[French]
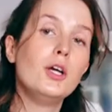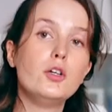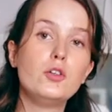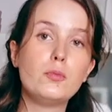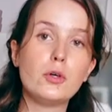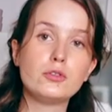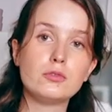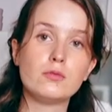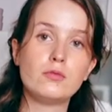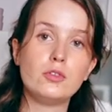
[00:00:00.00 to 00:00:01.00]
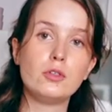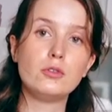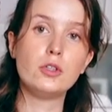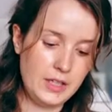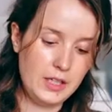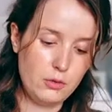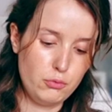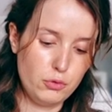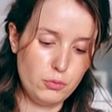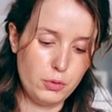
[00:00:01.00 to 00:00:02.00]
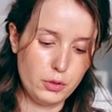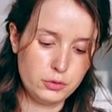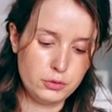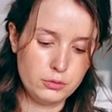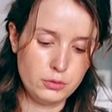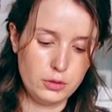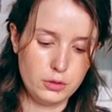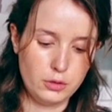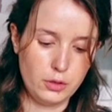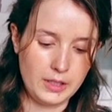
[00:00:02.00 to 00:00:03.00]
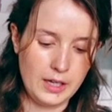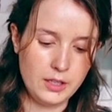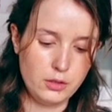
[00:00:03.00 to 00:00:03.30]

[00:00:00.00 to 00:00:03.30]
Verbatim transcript: une portion de viande et une portion euh, d'organes.